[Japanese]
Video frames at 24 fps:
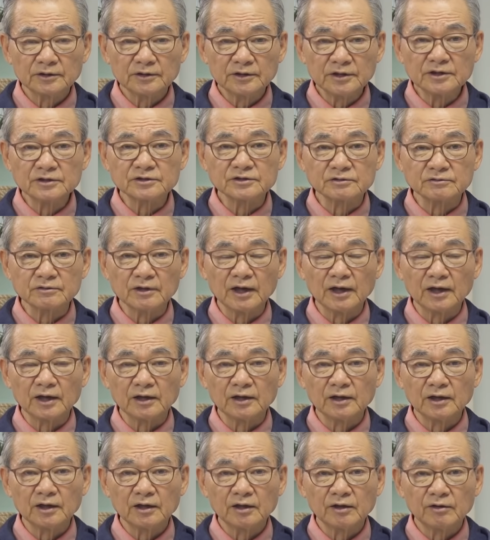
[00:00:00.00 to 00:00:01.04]
イエスは
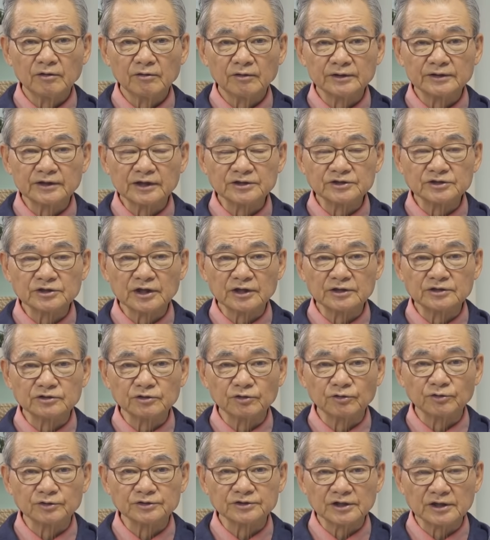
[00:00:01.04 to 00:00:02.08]
私たち
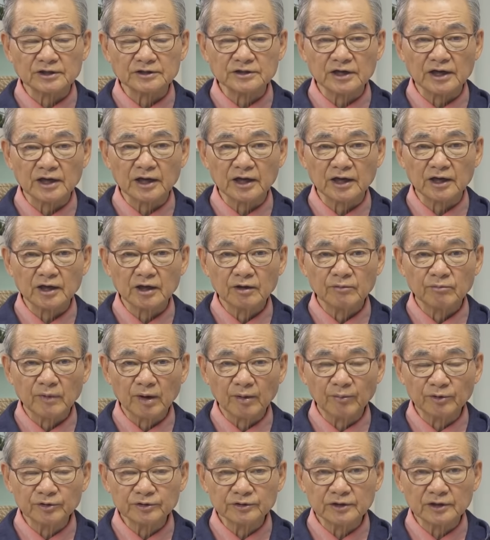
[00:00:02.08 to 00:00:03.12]
を支え
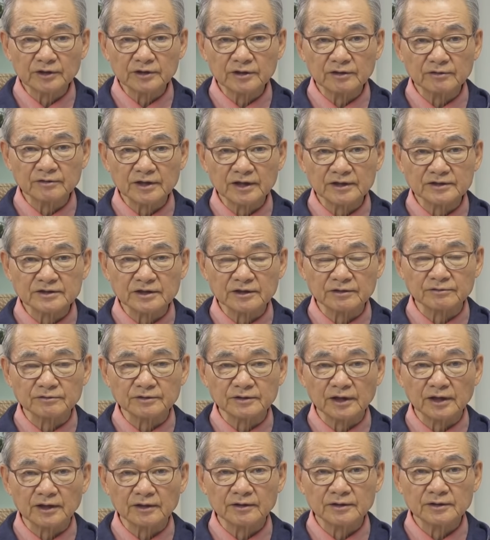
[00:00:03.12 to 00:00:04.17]
守っていてくださるん
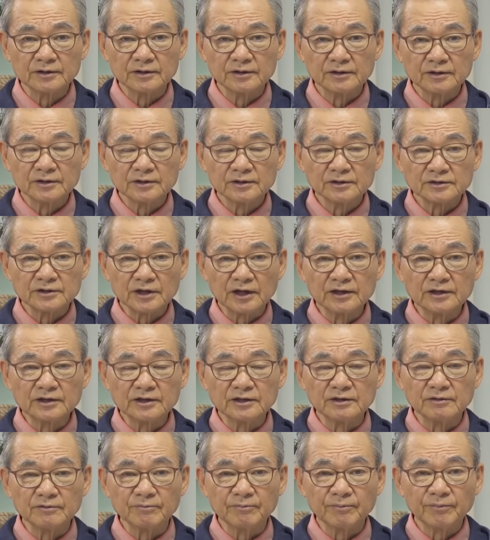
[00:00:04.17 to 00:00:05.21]
だ。最
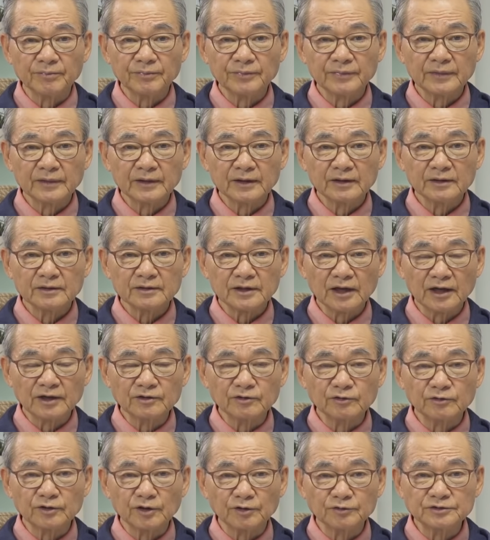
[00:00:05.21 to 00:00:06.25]
近体
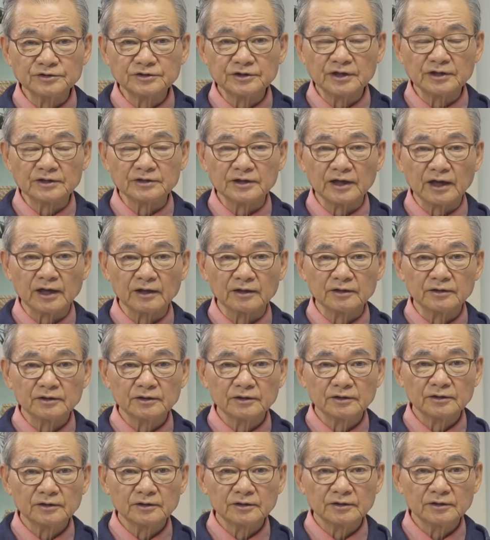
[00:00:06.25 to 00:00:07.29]
力が落ちてきた、
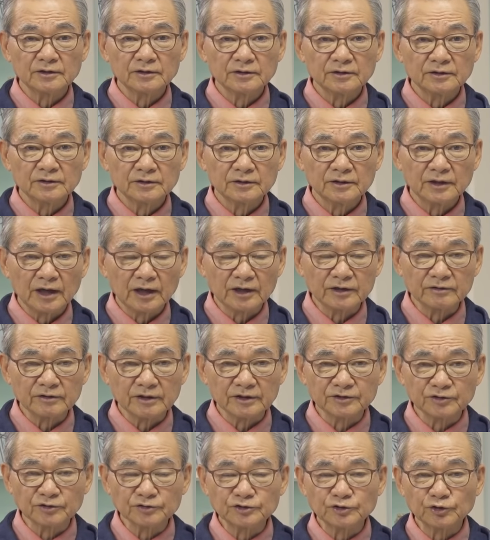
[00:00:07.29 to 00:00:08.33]
あるい
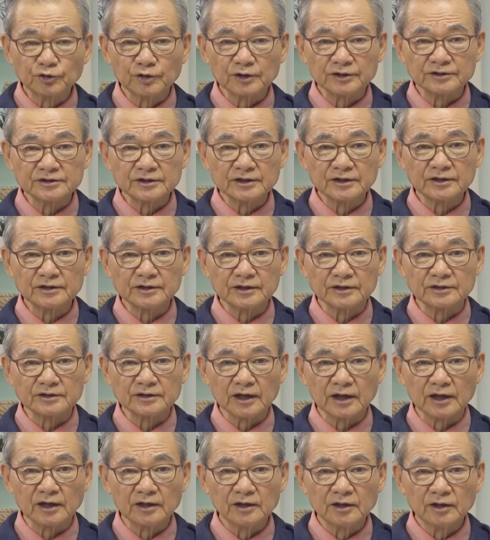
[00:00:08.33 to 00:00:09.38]
は年を重ねてき
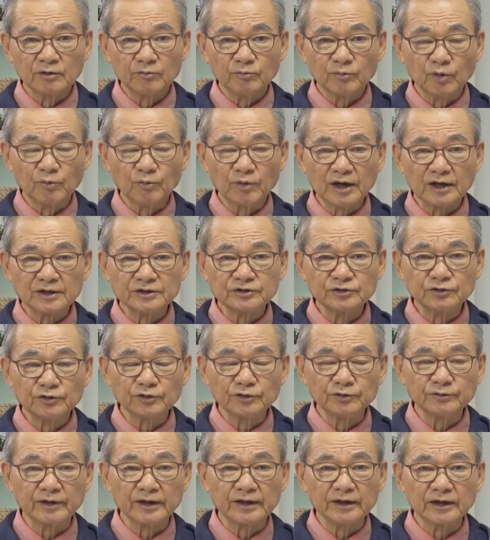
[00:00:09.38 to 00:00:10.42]
た、もう昔のよ
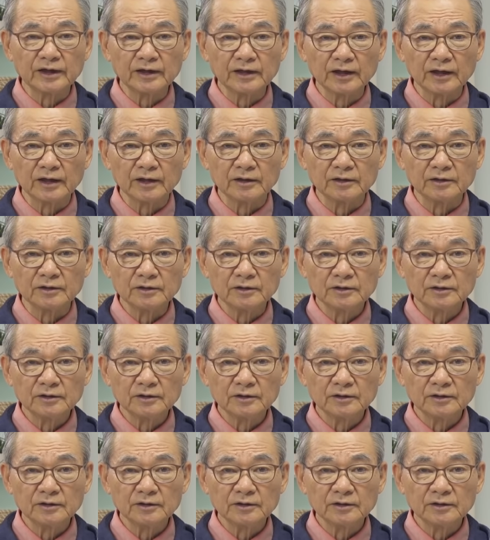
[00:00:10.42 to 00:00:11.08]
うにはいかない、